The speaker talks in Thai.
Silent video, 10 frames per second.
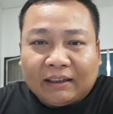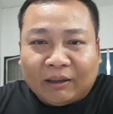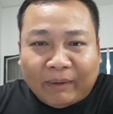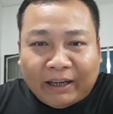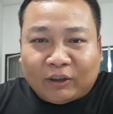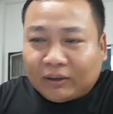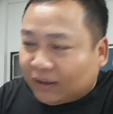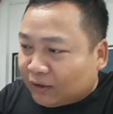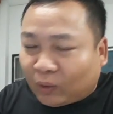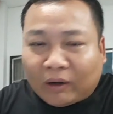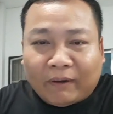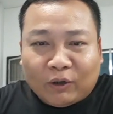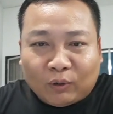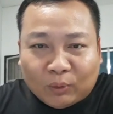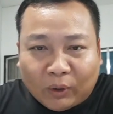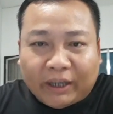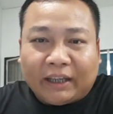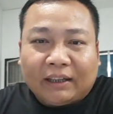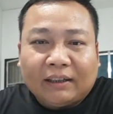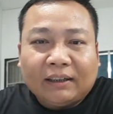ทำไมต้องขึ้นตรงกับวันหยุดด้วย
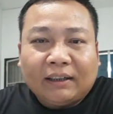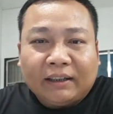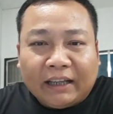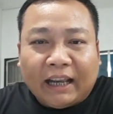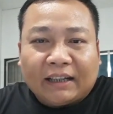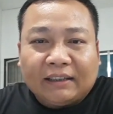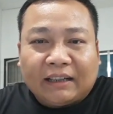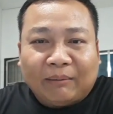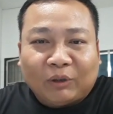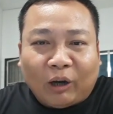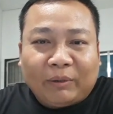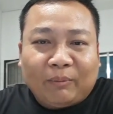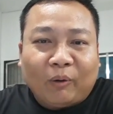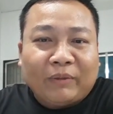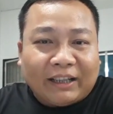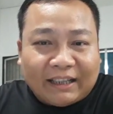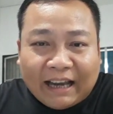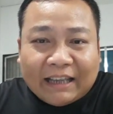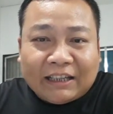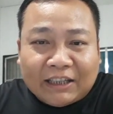นี่แหละคือคำตอบที่ผมอยากจะ
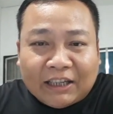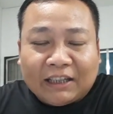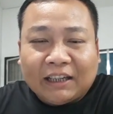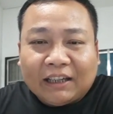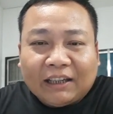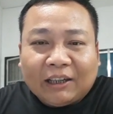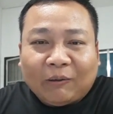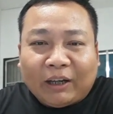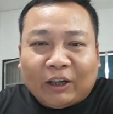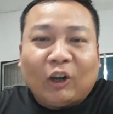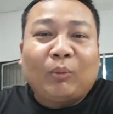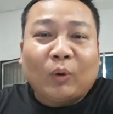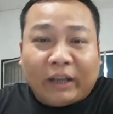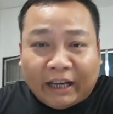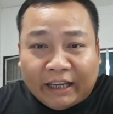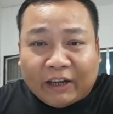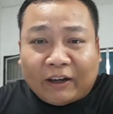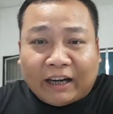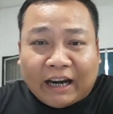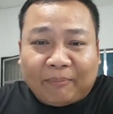ได้จริง ๆ วันนี้ขอพูดแค่นี้ก่
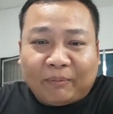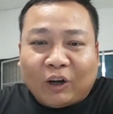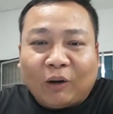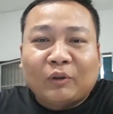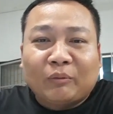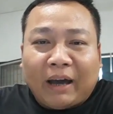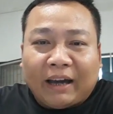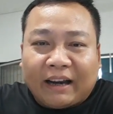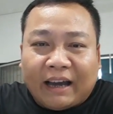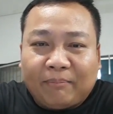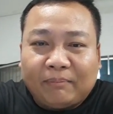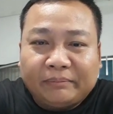อนนะครับ ขอบคุณมากครับ